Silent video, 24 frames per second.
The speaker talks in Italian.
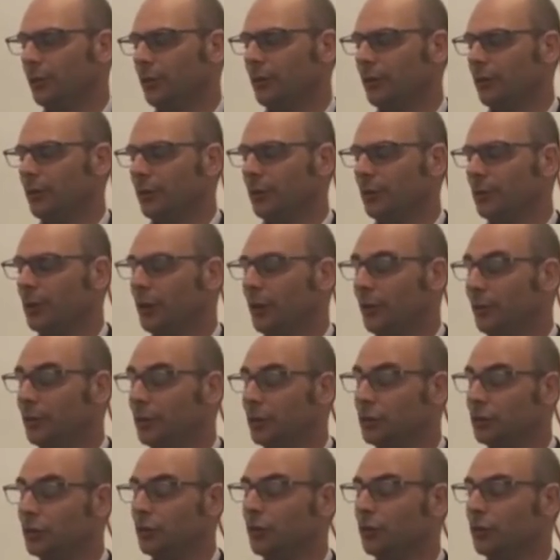abbiamo
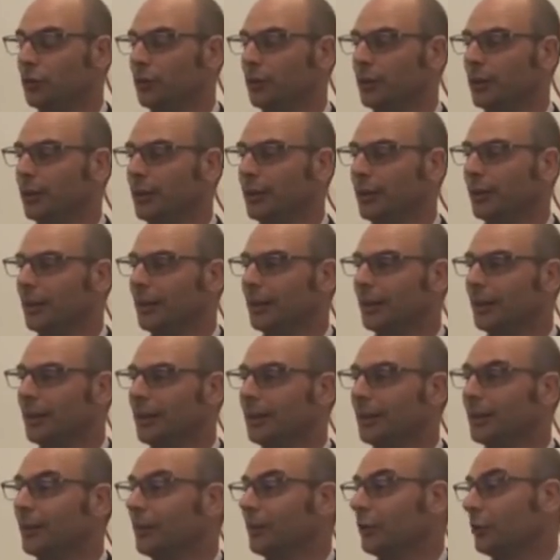visto con
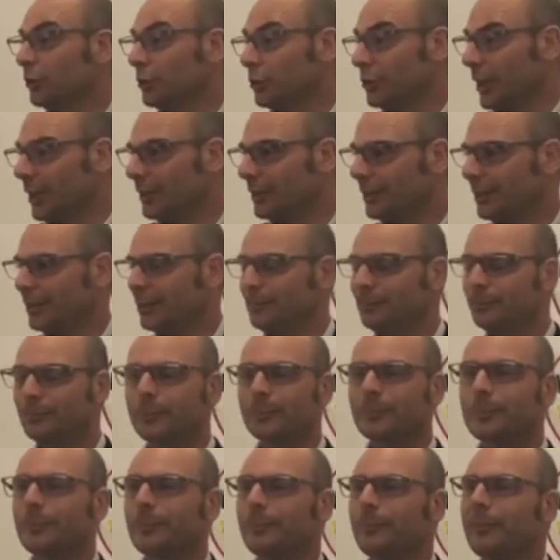uh, Crocetta
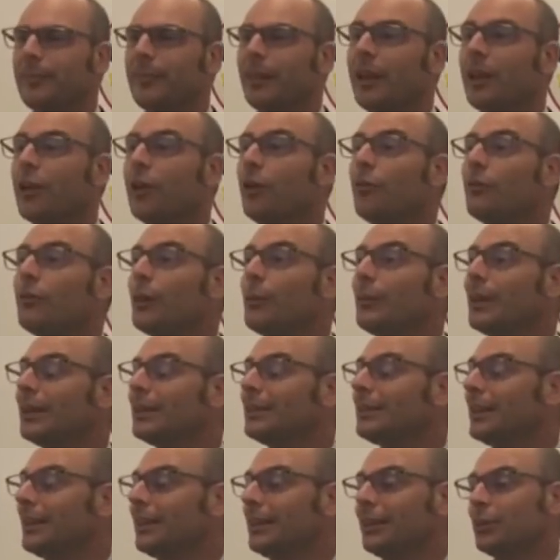e
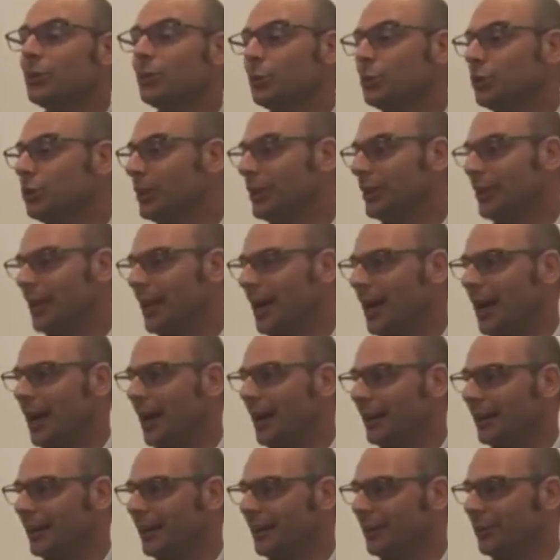ovviamente succederà
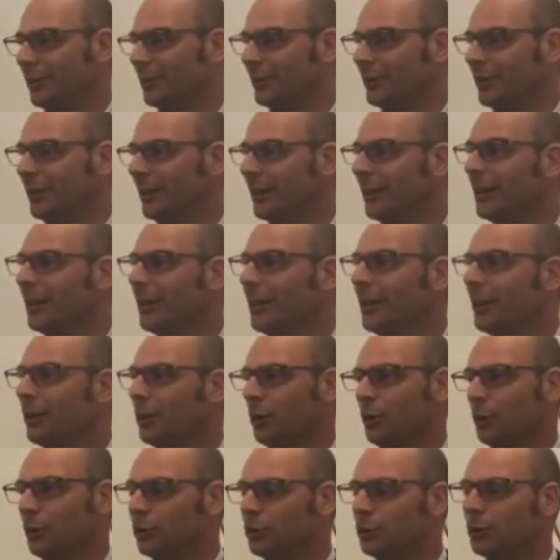anche con,
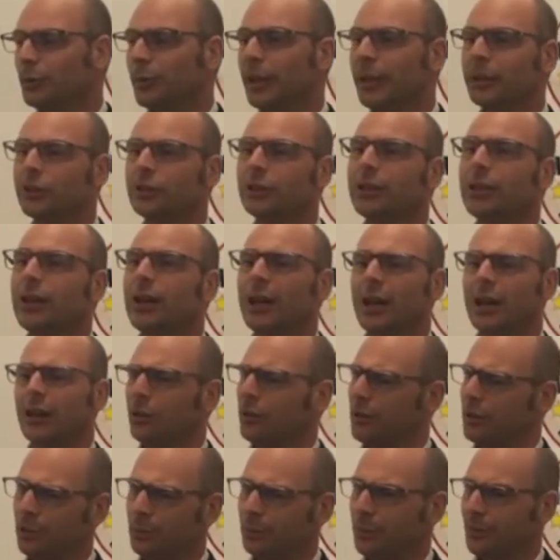con Musumesh.
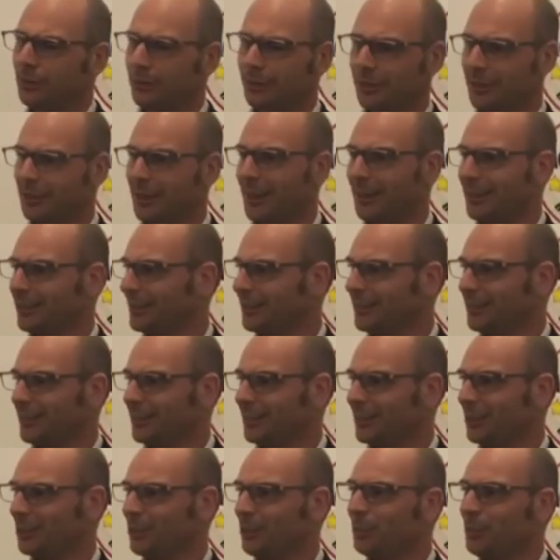Ancora ripeto, i dati,
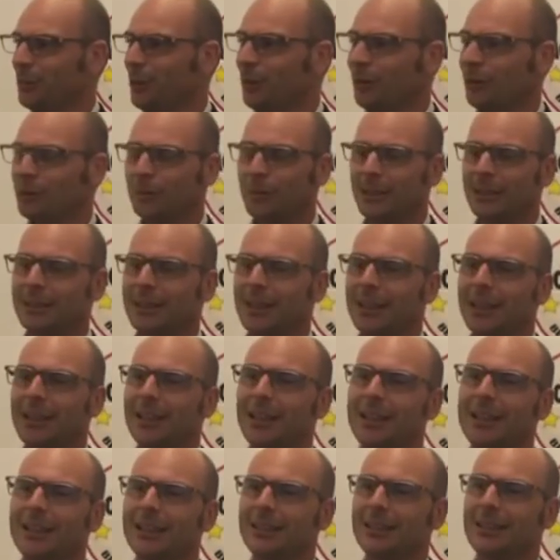eh, dobbiamo aspettare
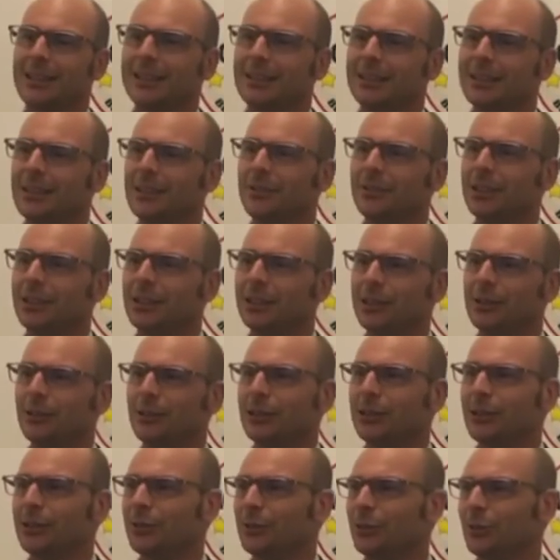i dati definiti,
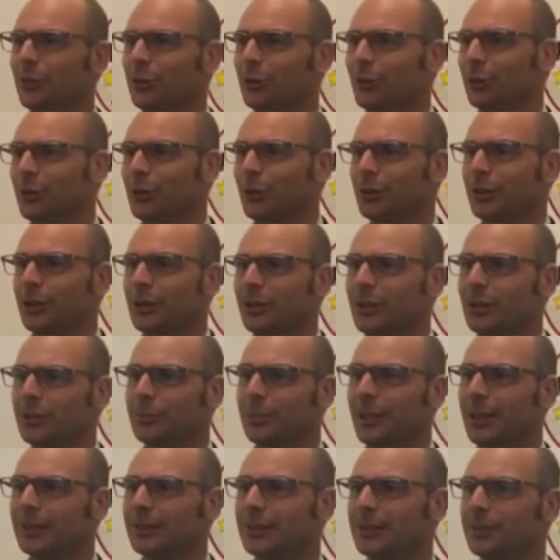quindi ho ancora una piccola
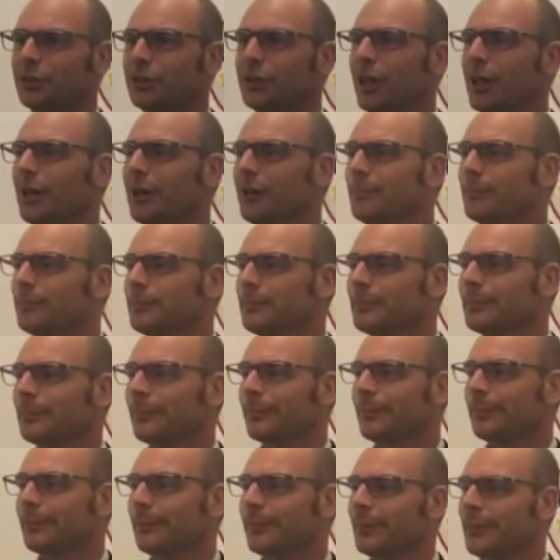speranza. Il secondo partito
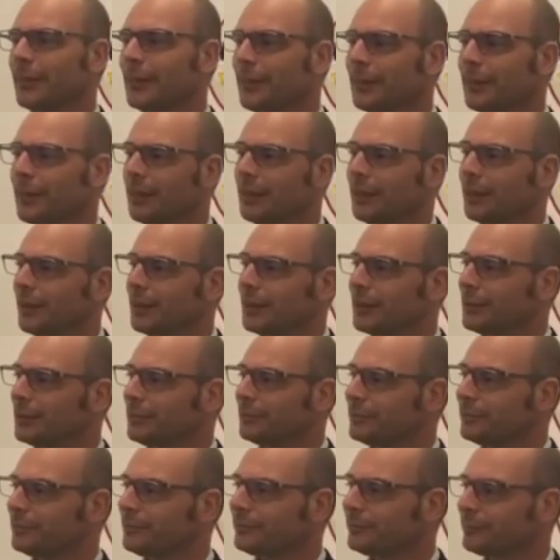sembra che sia comunque
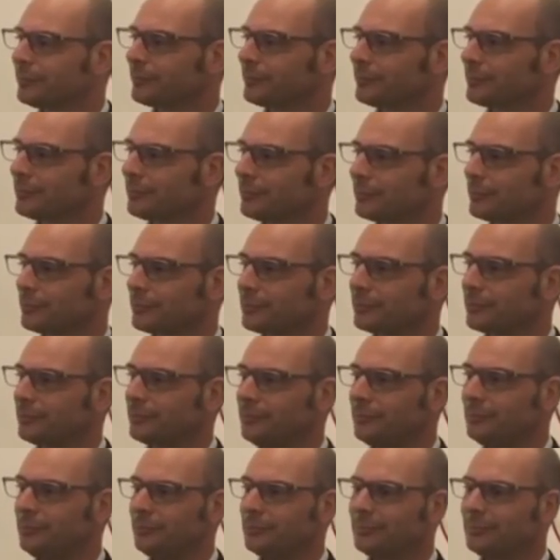quello di Forza Italia.